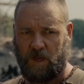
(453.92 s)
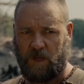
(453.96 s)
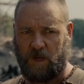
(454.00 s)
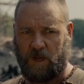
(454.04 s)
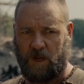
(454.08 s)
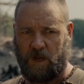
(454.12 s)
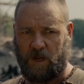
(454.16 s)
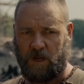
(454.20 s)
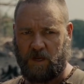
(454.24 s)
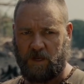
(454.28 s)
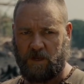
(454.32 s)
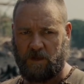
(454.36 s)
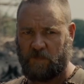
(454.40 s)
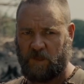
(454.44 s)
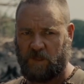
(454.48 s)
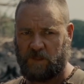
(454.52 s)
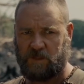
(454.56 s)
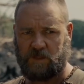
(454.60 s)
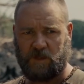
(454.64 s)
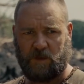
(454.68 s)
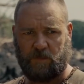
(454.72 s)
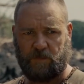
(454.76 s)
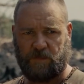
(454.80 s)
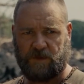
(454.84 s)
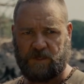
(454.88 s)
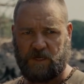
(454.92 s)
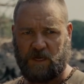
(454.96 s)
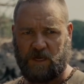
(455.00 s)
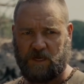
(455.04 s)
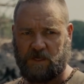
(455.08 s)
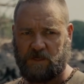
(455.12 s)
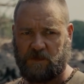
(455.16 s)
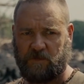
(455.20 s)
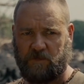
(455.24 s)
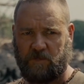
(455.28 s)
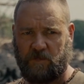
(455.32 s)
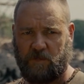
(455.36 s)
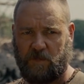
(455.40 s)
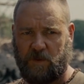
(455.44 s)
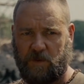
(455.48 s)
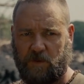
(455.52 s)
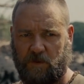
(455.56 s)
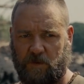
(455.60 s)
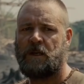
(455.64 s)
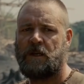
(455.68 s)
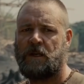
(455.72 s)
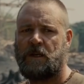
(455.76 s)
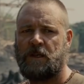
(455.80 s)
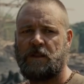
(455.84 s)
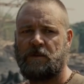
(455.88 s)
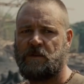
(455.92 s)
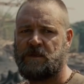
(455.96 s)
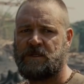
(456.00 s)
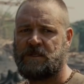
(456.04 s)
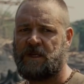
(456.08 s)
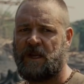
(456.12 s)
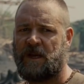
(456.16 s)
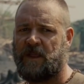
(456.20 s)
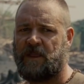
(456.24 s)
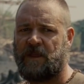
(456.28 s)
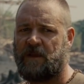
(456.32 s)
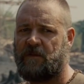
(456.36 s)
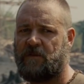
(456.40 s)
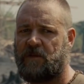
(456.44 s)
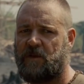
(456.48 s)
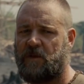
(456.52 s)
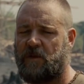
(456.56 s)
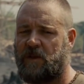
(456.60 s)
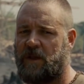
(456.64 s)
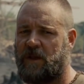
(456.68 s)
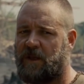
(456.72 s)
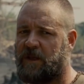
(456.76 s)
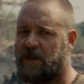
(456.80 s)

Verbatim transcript: Evet sadece hayvanlar ve biz bu gemiyle